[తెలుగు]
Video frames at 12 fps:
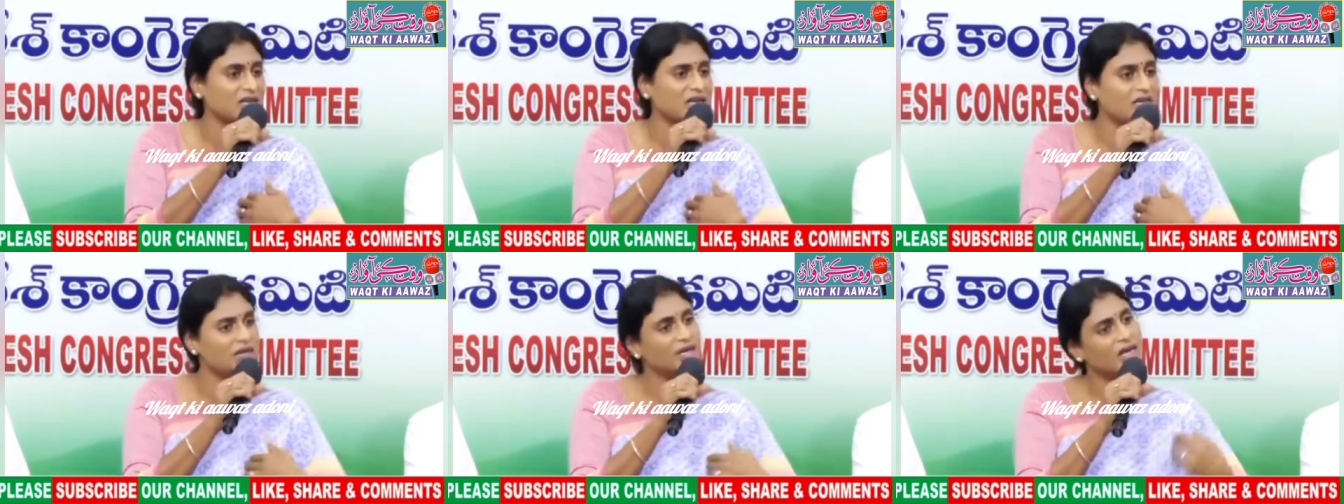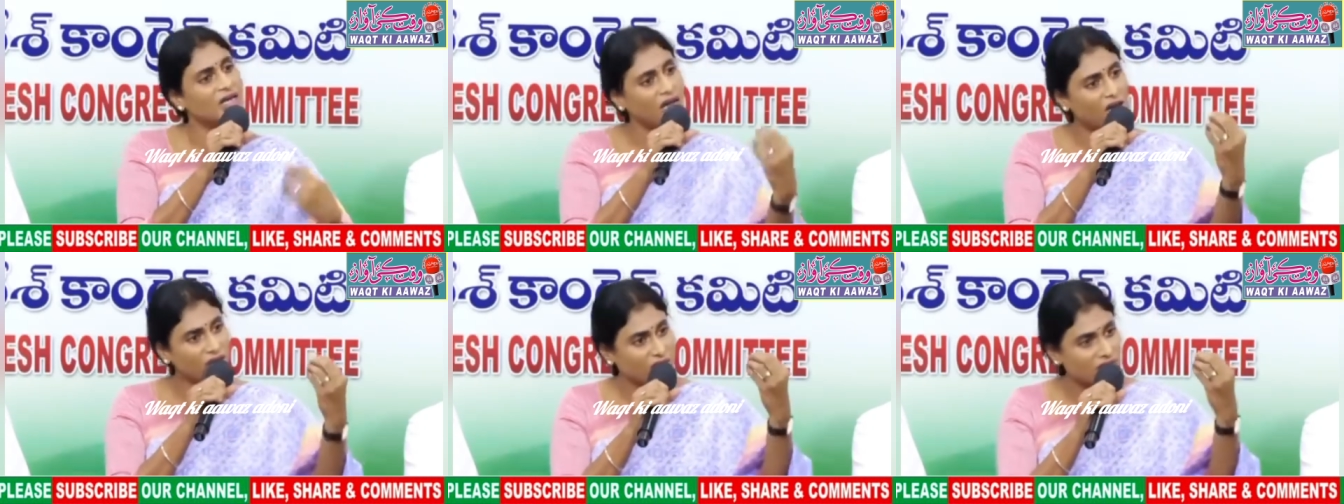రాజశేఖర్ రెడ్డి
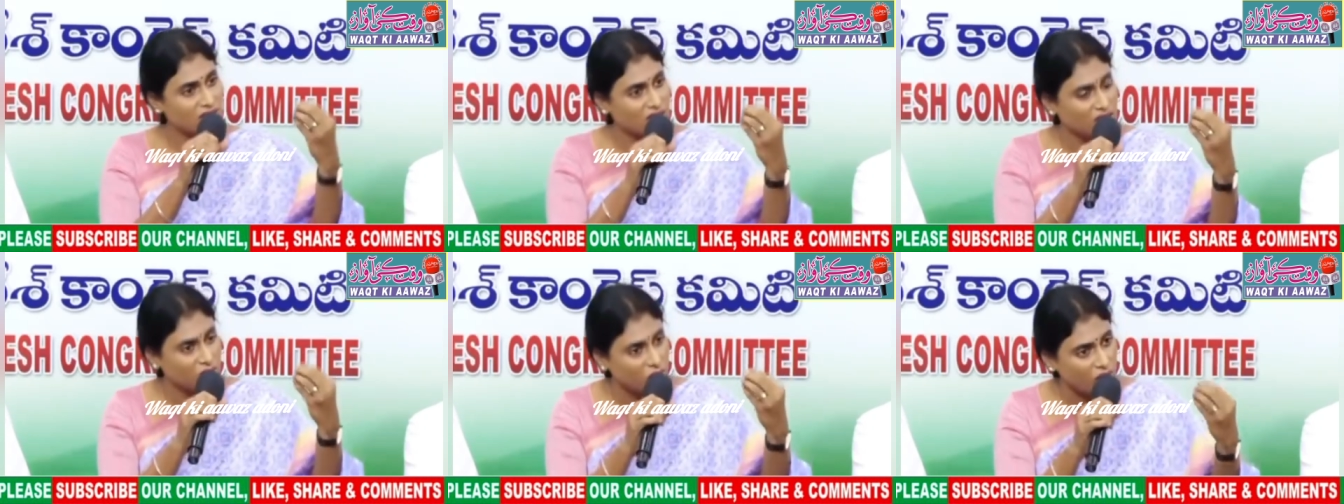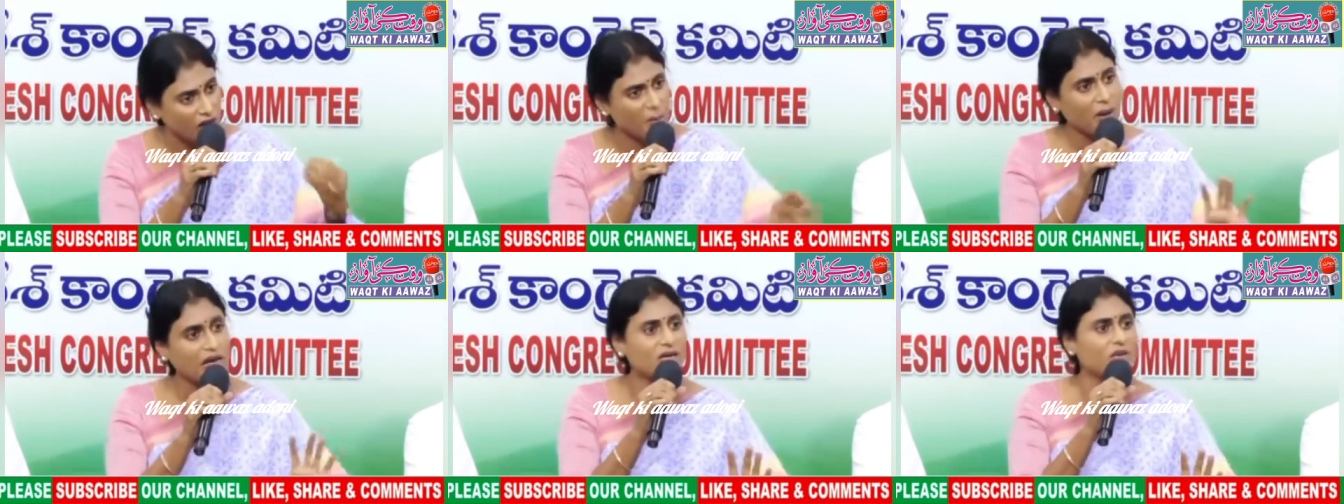గారి ఆరోగ్యశ్రీకి
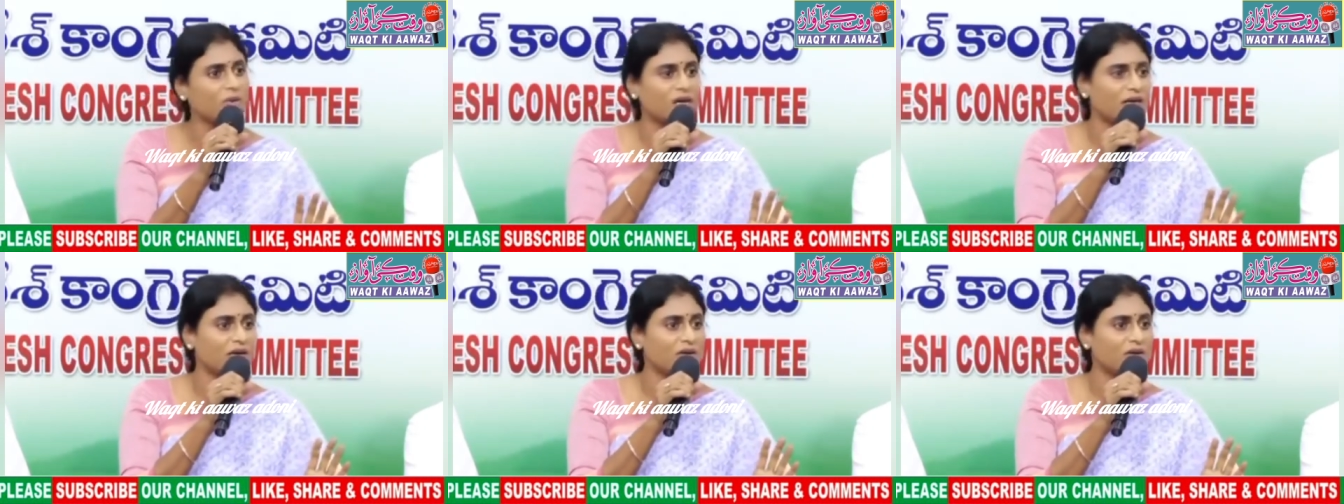కూడా బాకీలు